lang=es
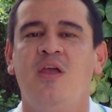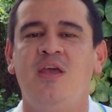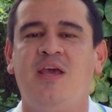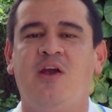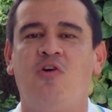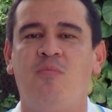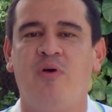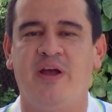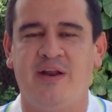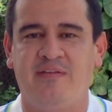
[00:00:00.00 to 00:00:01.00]
y que
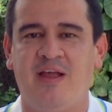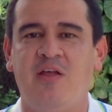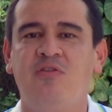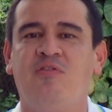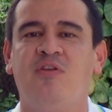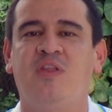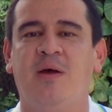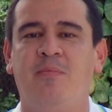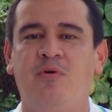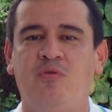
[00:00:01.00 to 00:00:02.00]
como egresados nos
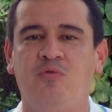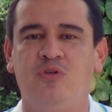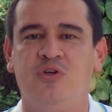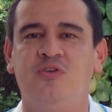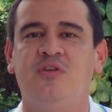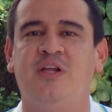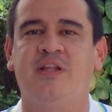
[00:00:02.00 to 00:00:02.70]
sintamos orgullosos